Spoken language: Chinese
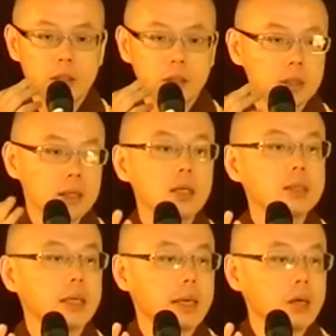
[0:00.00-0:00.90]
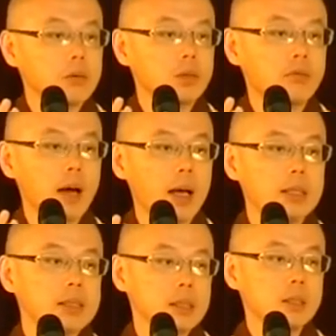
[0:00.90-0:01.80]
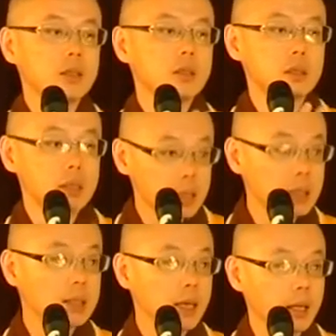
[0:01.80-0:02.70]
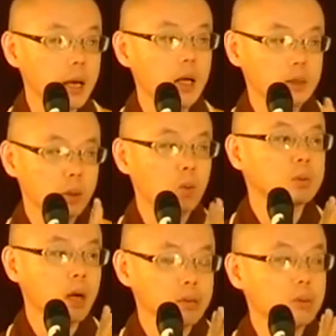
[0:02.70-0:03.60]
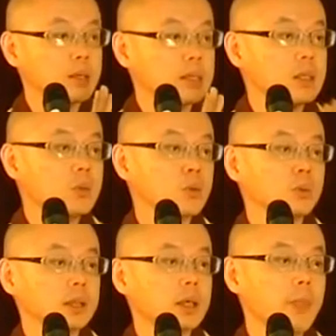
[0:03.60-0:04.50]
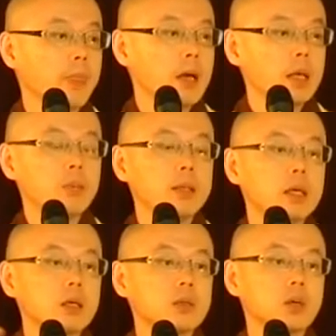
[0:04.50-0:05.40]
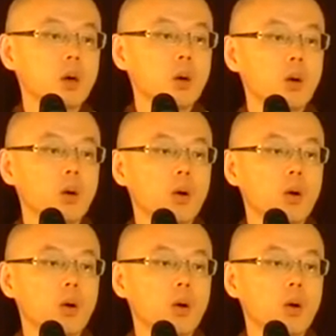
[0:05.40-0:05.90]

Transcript: 十二点要吃饭，其实十一点呢，头脑是最清楚的，因为那个时候，